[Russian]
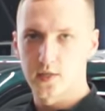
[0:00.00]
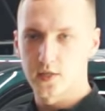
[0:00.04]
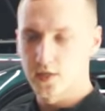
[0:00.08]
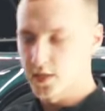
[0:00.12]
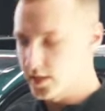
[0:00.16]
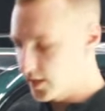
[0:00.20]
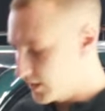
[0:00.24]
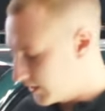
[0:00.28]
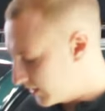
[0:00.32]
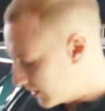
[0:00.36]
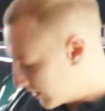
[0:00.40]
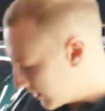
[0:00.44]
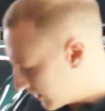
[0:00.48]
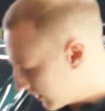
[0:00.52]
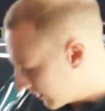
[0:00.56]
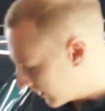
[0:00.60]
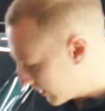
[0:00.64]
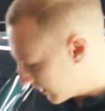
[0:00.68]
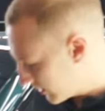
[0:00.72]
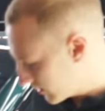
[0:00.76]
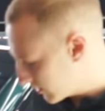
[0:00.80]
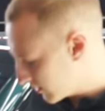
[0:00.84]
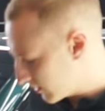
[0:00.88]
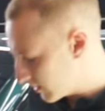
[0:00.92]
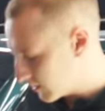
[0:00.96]
шильдики,
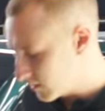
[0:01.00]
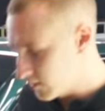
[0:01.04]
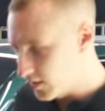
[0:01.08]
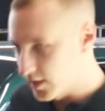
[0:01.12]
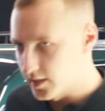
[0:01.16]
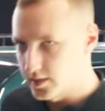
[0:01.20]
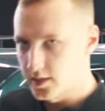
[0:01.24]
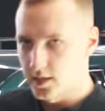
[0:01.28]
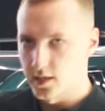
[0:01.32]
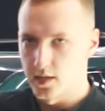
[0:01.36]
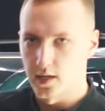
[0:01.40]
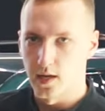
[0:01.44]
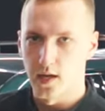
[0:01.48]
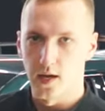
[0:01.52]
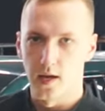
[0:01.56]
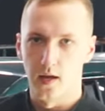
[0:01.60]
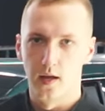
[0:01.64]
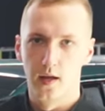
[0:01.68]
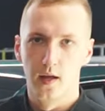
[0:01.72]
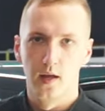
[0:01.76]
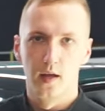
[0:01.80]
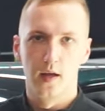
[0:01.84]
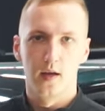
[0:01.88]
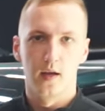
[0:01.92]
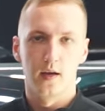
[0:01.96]
также накладки на
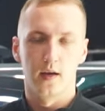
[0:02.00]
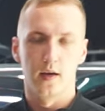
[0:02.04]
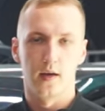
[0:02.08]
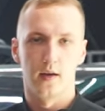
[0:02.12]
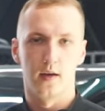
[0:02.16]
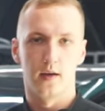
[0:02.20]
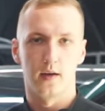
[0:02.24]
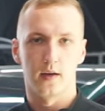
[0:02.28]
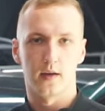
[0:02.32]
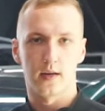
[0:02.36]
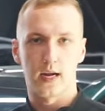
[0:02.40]
э,